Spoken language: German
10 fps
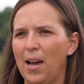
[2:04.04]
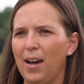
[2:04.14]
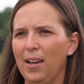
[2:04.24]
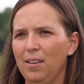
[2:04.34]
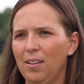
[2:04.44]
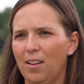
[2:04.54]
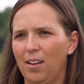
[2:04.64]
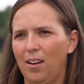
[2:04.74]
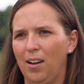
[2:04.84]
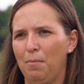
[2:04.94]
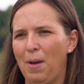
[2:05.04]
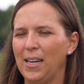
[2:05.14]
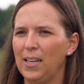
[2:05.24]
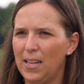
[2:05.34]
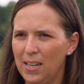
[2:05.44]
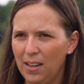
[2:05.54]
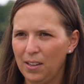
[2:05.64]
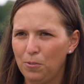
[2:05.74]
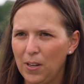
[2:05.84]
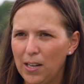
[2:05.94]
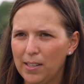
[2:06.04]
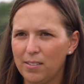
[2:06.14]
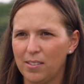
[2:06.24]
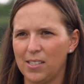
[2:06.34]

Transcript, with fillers: Jahre ähm, eine Linie entwickelt.